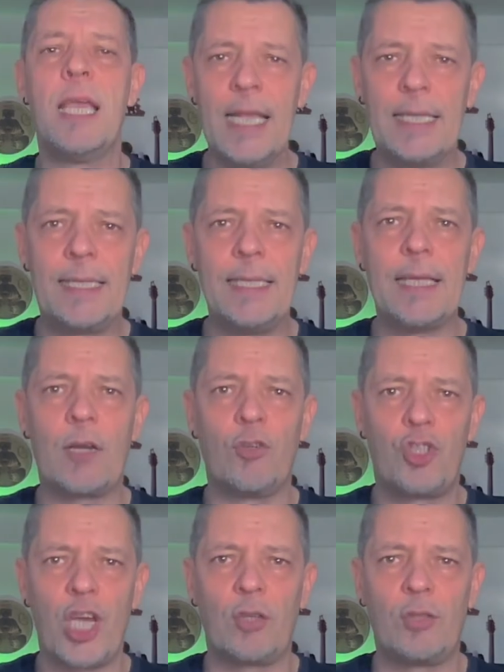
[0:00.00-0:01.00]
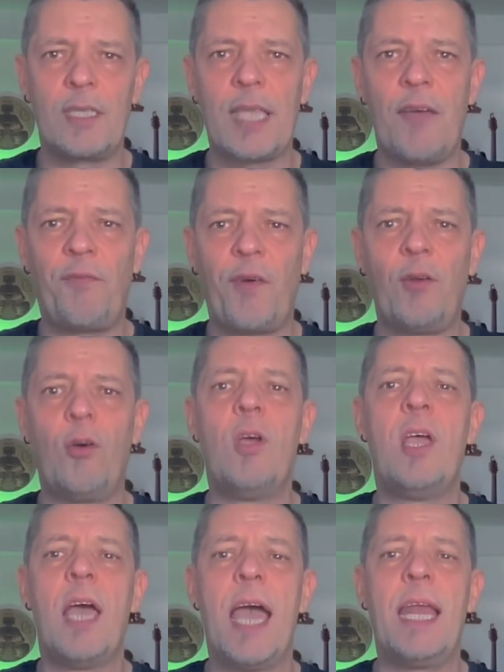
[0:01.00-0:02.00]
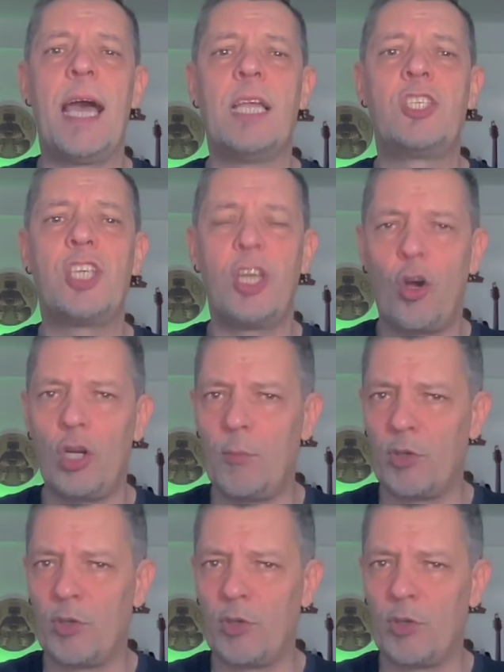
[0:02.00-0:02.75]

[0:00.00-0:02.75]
il sindaco Gero Di Stefano era Geronimo